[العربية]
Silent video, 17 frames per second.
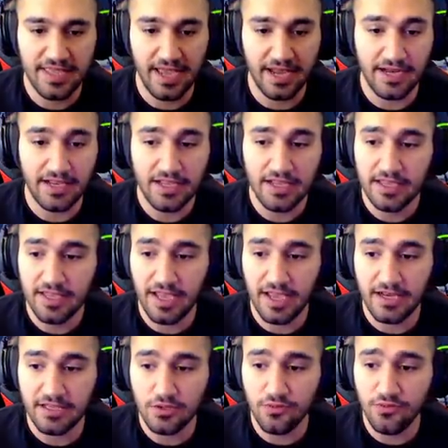يعني
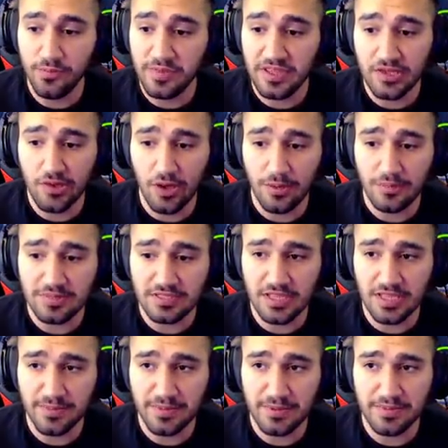يعني شوفوا 250
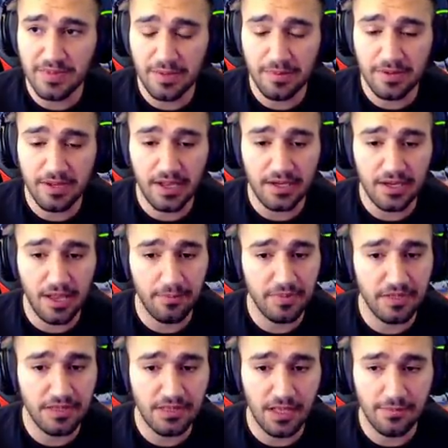ضربه بضربه يعني
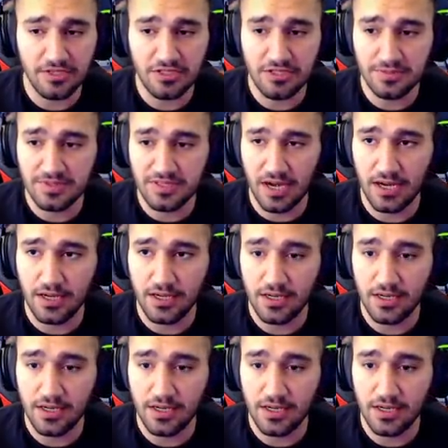بيطلع بيجي بسرعه